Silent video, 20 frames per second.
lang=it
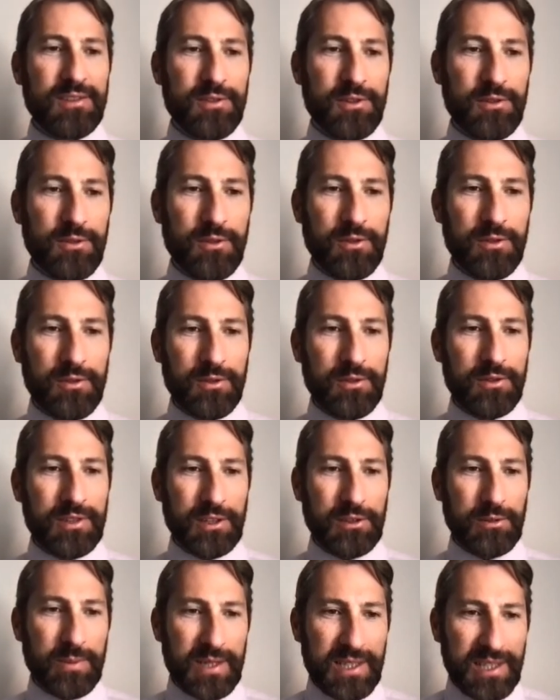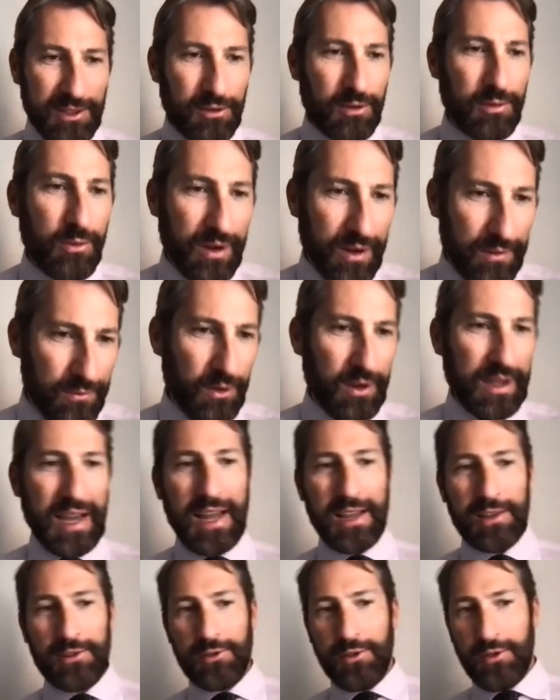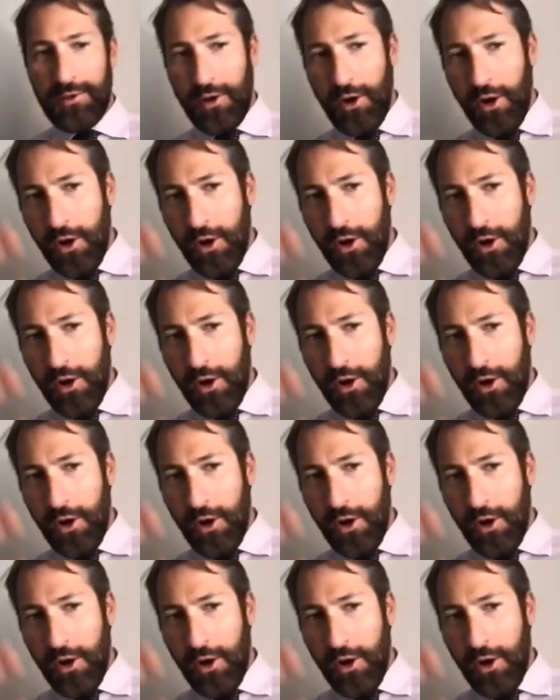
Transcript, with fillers: sono stato presentato come un avvocato,